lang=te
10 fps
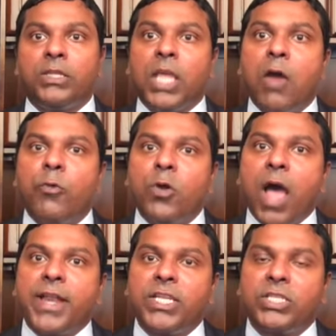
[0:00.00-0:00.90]
దేవుడు
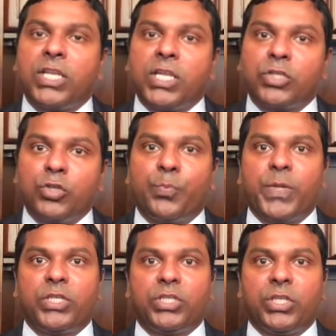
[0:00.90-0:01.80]
ఆ నిచ్చెన
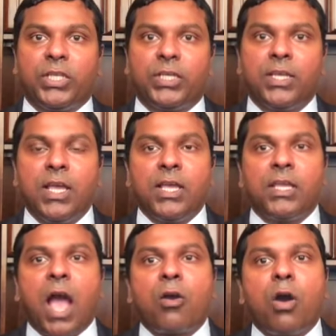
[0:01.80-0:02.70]
చూపించి
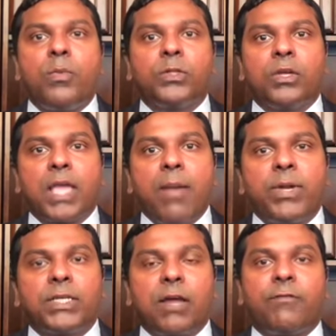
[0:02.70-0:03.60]
యాకోబుతో
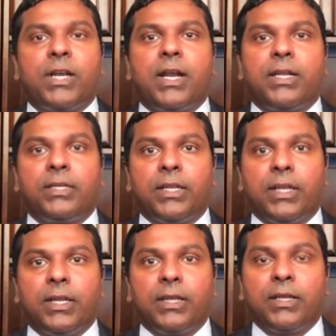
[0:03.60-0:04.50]
ఏమంటా ఉన్నాడంటే
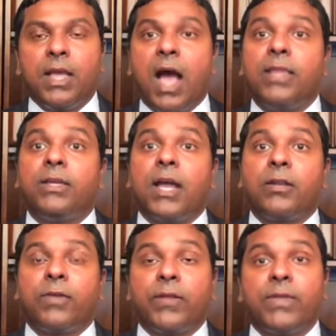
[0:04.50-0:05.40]
ఆది
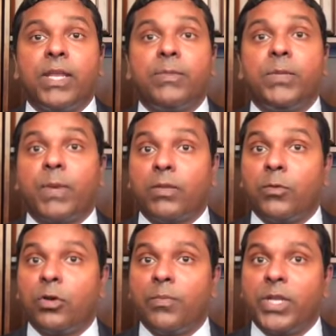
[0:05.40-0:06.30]
కాండం ఇరవై ఎనిమిది
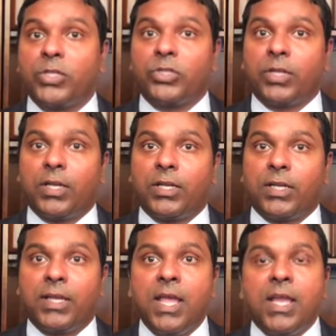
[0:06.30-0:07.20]
పదమూడులో మీరు
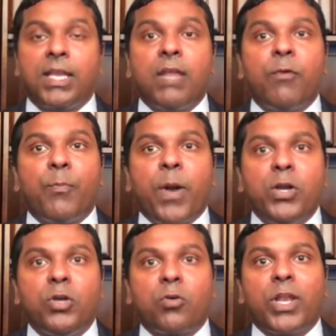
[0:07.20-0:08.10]
చూడండి నీవు
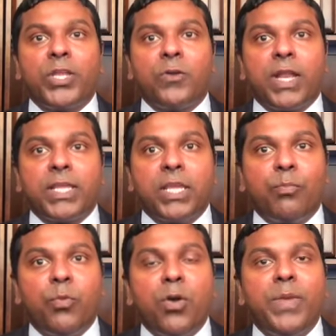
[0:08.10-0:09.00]
పండుకొని ఉన్న ఈ
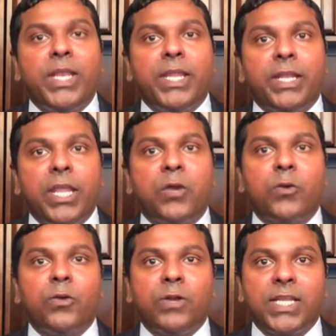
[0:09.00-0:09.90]
భూమిని
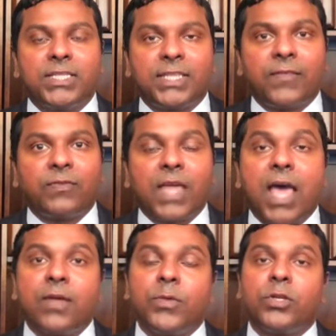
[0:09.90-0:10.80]
నీకును నీ
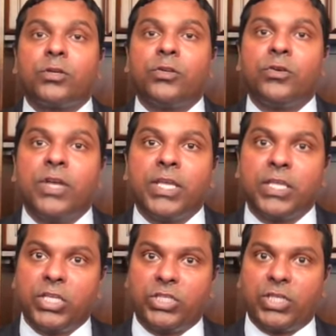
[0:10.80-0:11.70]
సంతానమునకును
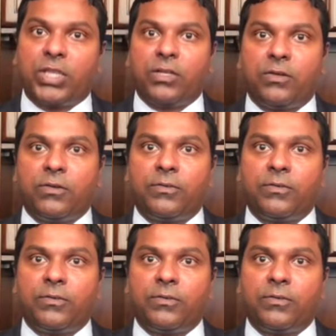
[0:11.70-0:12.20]
ఇచ్చేదను